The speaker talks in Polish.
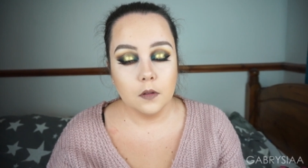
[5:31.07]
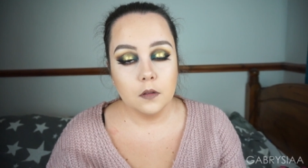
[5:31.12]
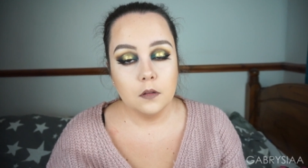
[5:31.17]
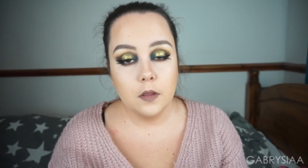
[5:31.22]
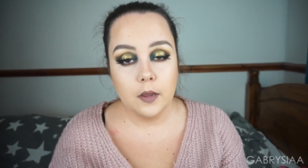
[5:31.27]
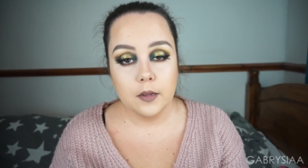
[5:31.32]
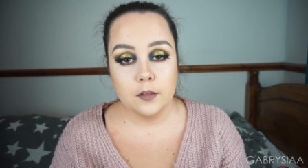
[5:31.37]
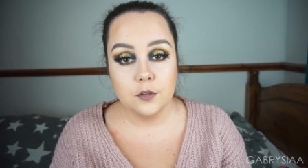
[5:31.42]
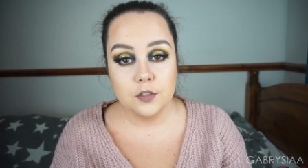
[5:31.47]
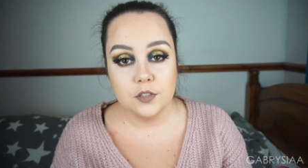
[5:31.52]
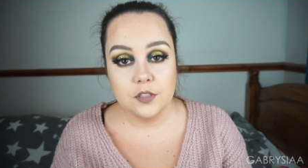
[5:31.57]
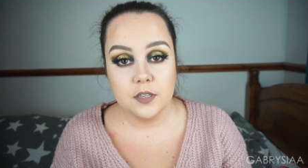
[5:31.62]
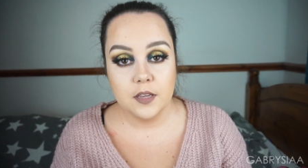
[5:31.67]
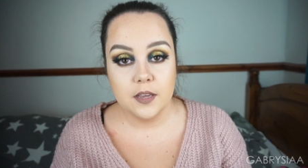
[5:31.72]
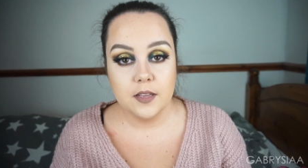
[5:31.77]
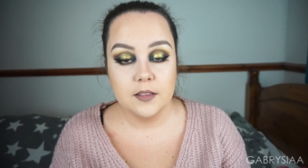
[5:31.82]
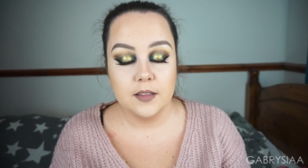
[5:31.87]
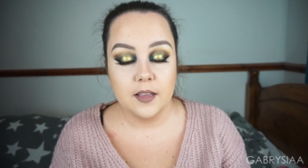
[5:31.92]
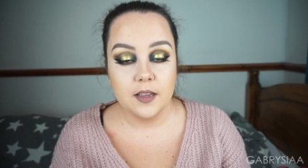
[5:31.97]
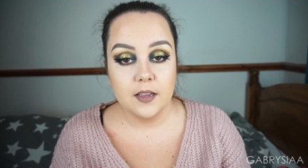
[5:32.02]
jak ktoś
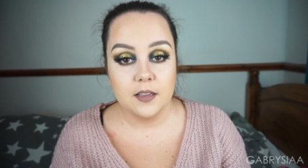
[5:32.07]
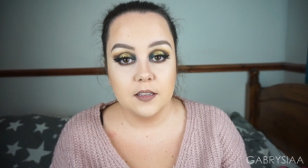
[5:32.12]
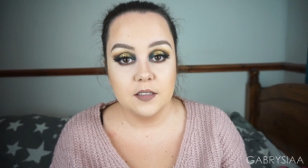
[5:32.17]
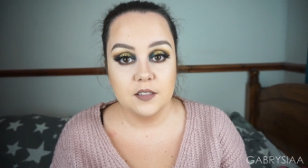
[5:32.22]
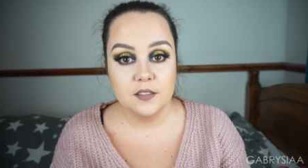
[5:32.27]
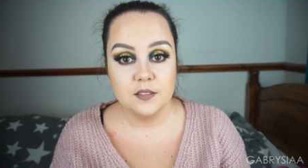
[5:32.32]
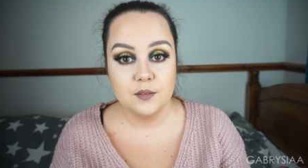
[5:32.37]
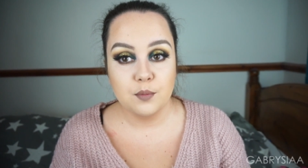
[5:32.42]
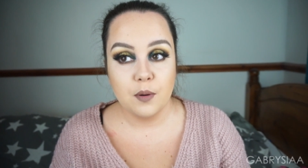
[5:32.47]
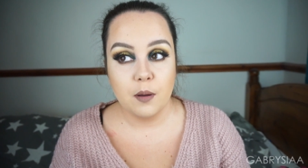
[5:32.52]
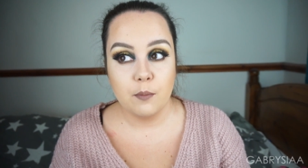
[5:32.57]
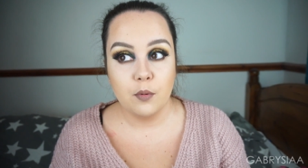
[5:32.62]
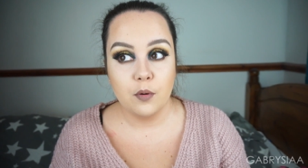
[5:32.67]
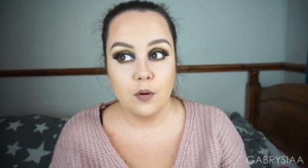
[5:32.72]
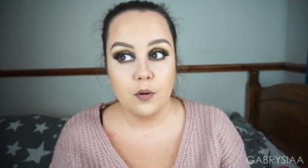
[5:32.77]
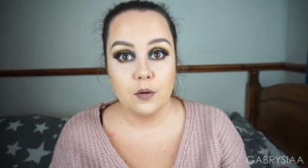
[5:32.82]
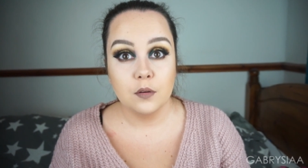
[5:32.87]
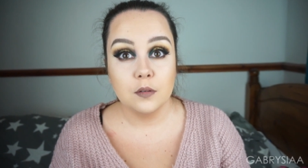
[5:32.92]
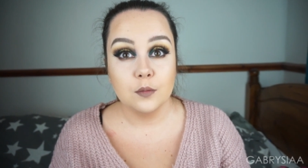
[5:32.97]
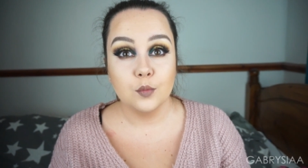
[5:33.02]
je tak
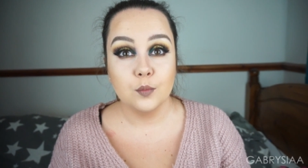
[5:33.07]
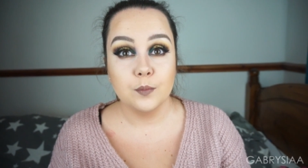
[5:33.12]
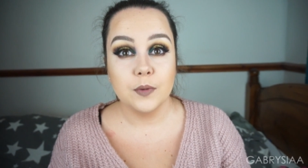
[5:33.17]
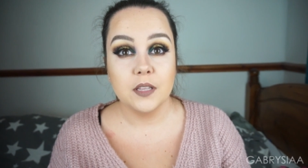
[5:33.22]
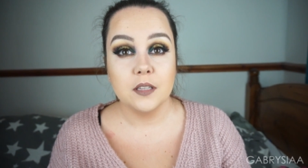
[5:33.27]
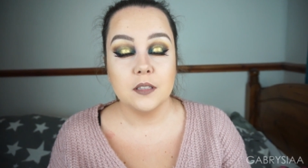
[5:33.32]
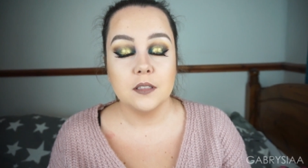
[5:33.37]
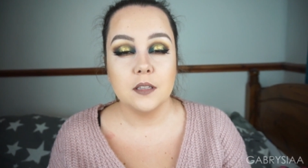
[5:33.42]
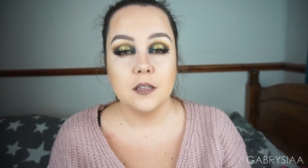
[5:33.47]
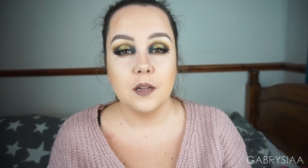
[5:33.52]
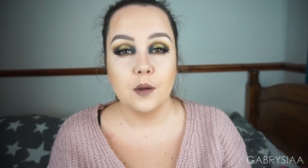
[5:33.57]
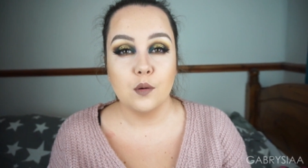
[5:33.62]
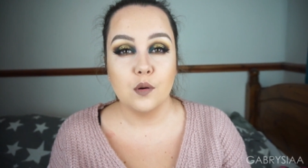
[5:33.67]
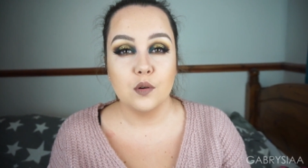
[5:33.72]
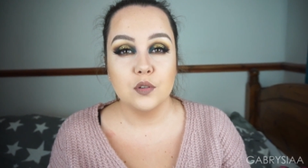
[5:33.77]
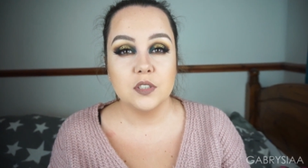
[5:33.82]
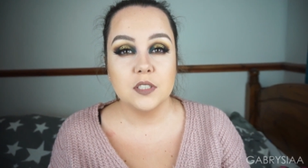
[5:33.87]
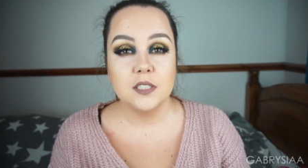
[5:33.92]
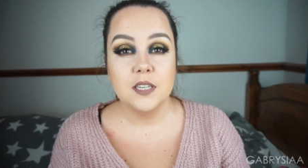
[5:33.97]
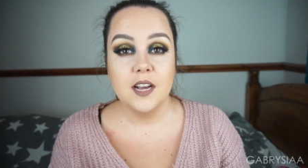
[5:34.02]
słabo, umiejętnie
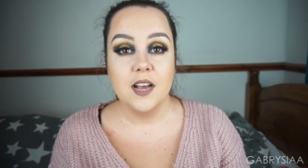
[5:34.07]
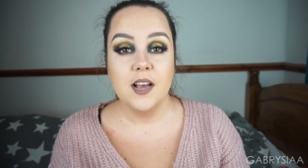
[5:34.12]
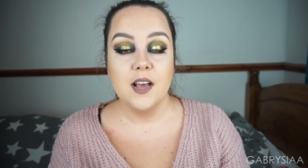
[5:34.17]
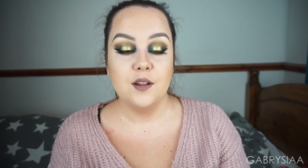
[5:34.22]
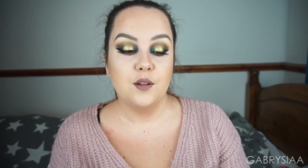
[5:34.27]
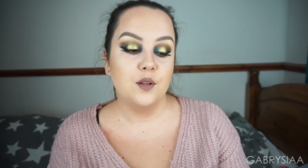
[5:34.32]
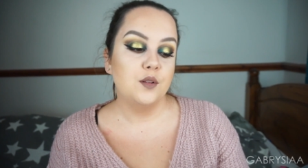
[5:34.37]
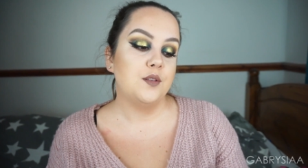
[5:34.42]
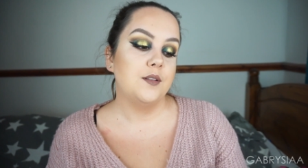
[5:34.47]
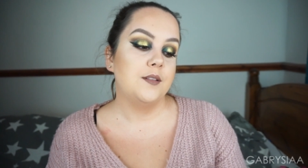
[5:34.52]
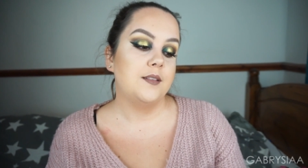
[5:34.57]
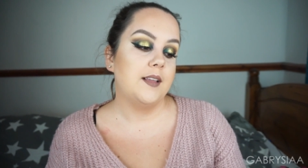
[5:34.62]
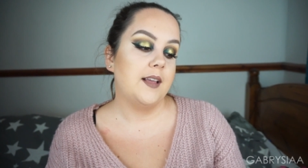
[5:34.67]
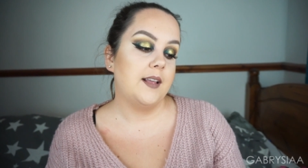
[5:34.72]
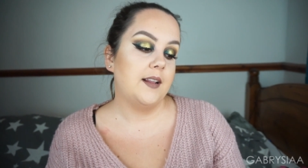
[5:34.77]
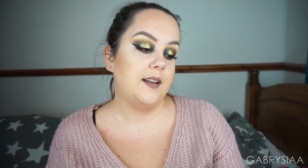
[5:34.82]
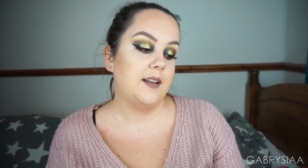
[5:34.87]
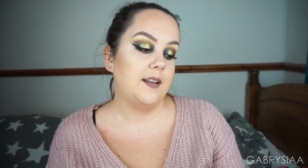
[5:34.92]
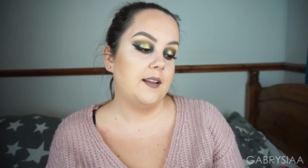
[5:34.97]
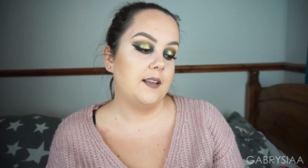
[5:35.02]
nałoży, no to
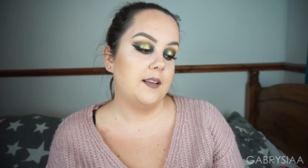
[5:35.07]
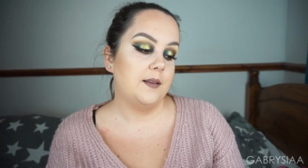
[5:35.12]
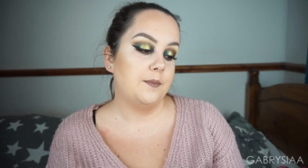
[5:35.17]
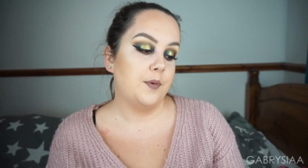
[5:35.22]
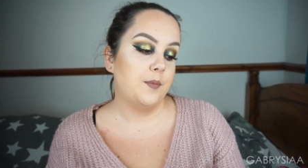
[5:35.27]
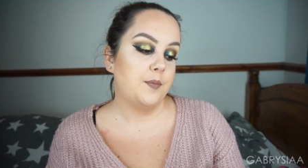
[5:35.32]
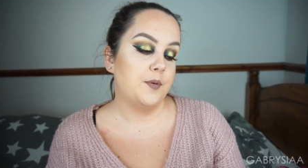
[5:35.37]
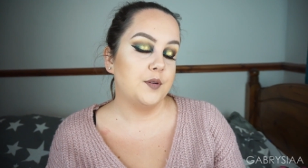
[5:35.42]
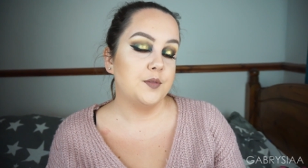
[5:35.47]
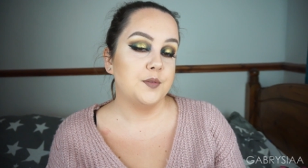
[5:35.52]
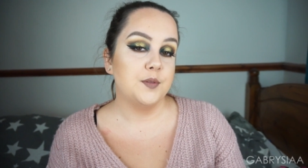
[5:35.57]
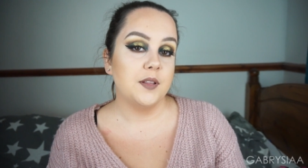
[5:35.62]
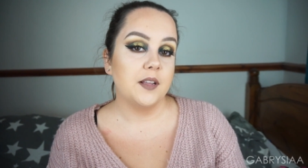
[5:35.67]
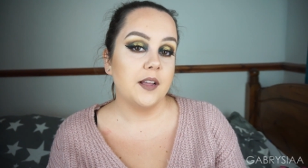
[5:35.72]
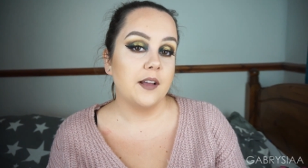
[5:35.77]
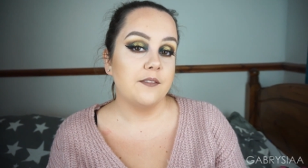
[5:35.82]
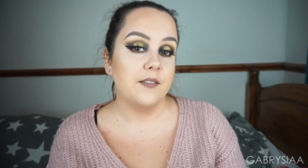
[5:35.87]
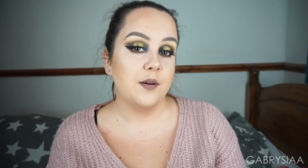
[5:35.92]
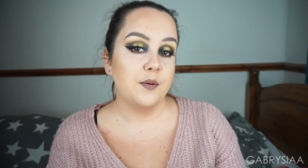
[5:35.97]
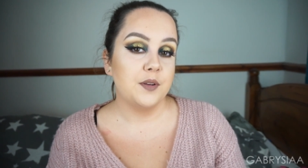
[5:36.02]
ten, po prostu te
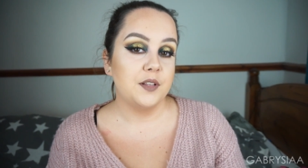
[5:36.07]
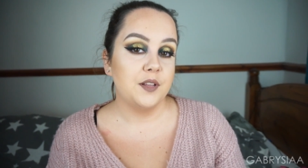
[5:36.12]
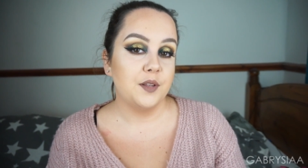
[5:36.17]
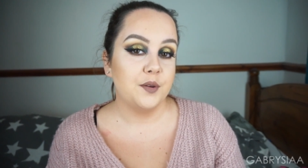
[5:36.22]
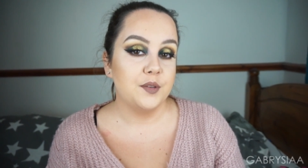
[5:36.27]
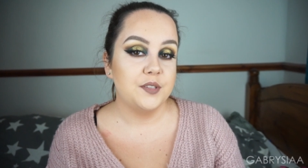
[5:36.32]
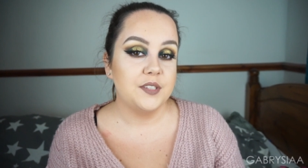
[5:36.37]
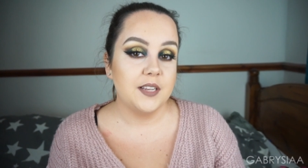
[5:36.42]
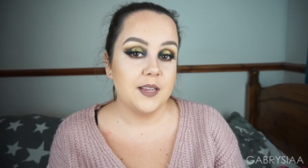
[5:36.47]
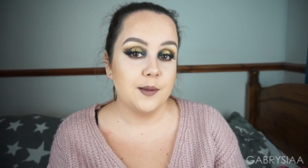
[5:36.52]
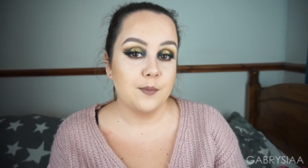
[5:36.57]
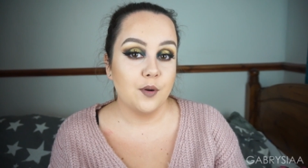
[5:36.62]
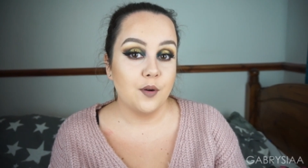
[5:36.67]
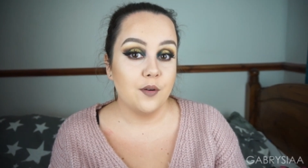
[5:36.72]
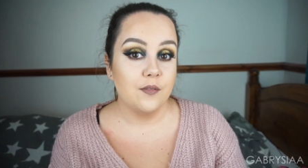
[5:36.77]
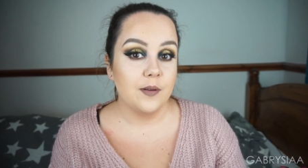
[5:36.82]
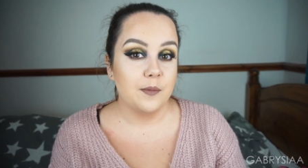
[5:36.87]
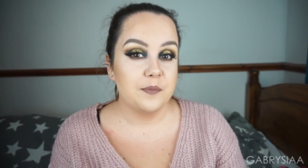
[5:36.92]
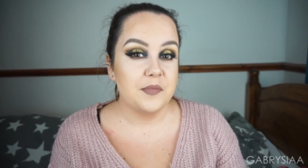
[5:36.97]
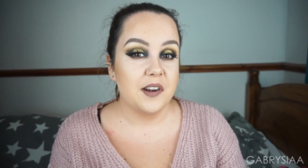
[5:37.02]
kawałki tego cienia
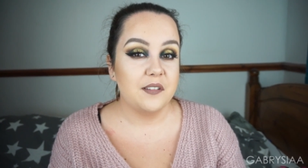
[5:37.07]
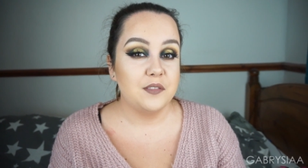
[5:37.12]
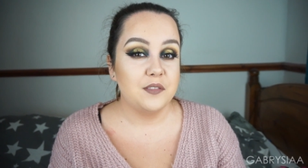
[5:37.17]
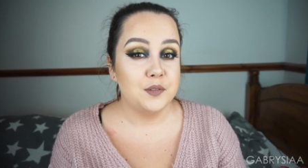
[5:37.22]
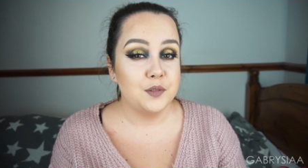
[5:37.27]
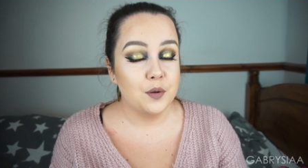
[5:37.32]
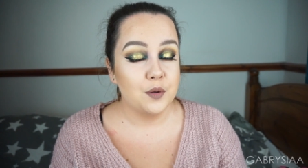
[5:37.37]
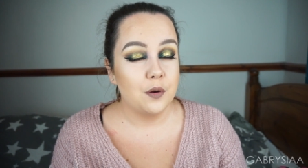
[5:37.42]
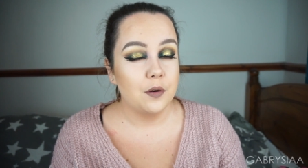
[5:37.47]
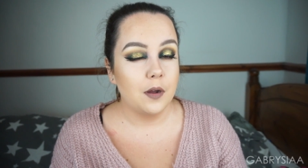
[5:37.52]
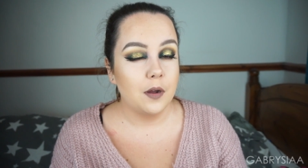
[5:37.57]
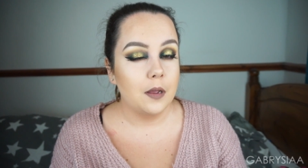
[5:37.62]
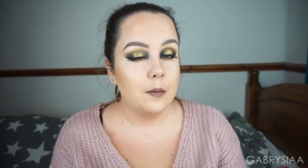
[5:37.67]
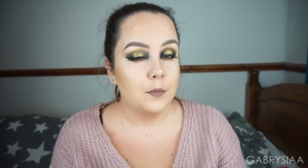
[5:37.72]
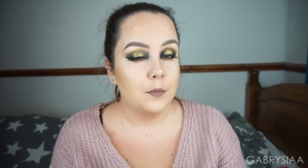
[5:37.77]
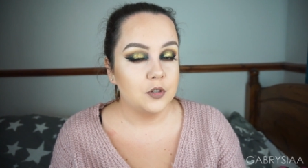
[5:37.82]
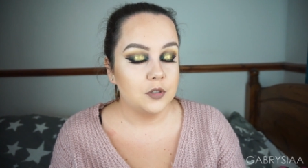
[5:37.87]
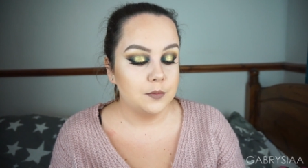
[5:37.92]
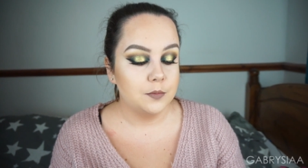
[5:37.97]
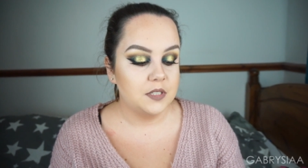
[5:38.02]
mogą Wam trafić do oka i
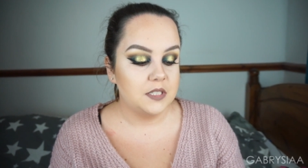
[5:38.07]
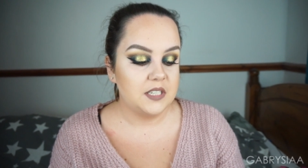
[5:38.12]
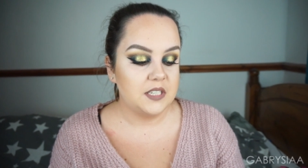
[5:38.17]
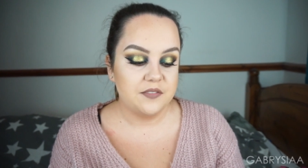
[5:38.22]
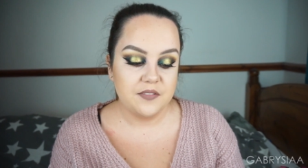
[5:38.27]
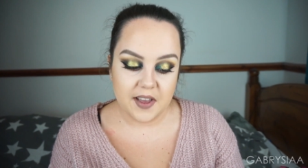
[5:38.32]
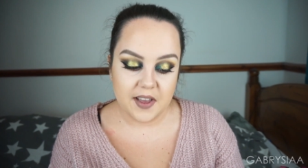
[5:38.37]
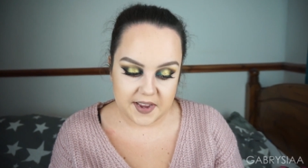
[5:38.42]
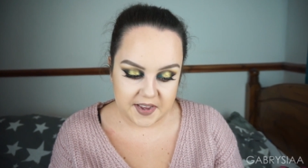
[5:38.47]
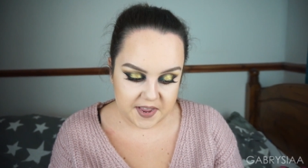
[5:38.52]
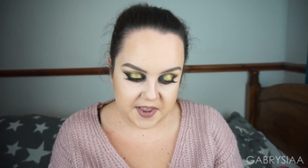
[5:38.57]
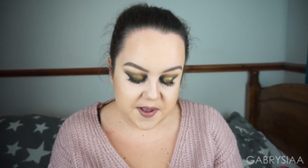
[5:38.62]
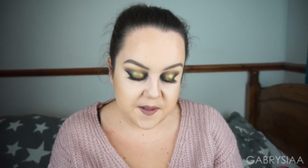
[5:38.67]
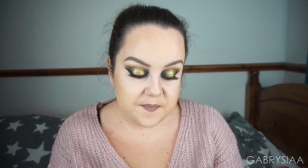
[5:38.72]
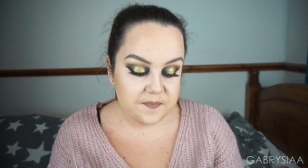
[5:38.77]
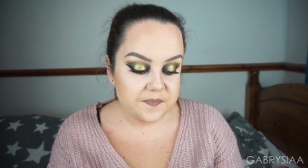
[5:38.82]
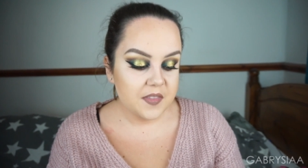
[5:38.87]
może być niefajnie.